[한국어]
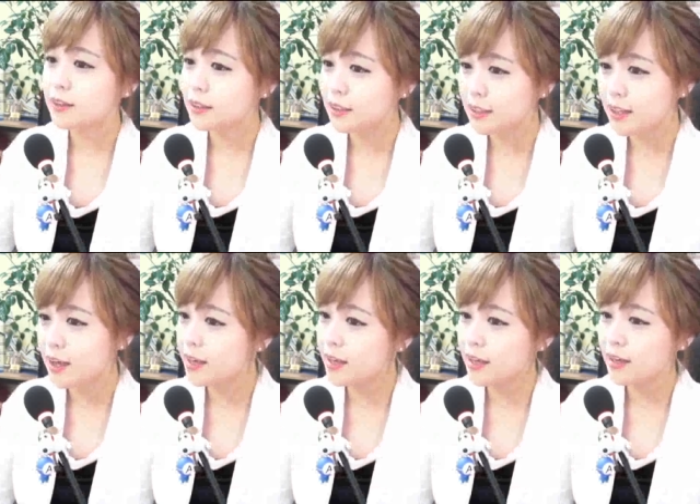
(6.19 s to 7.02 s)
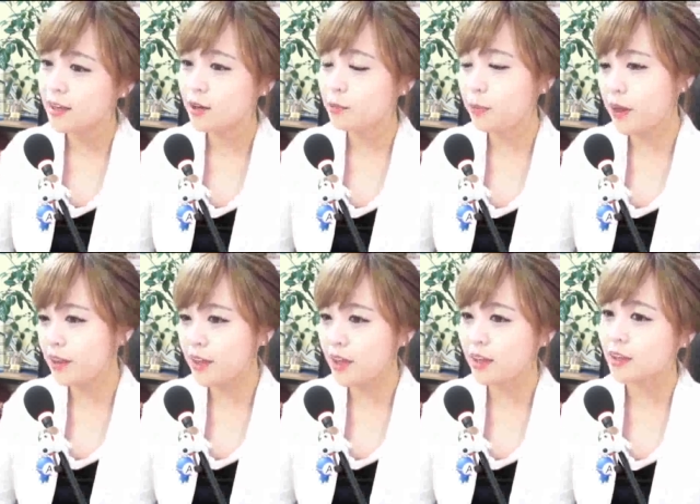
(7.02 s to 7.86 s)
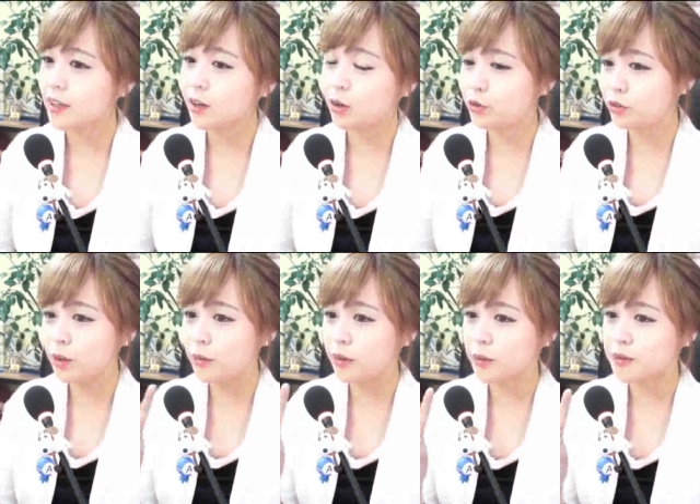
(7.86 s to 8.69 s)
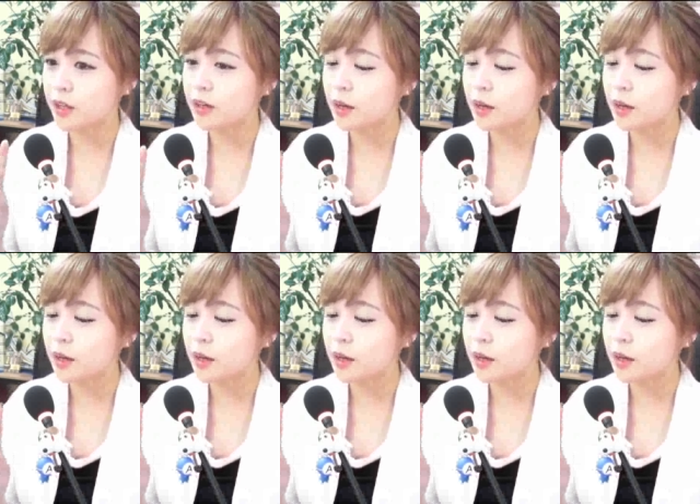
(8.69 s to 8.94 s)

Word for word: 일 얘기, 팬 얘기 이거 두 개밖에 없어요.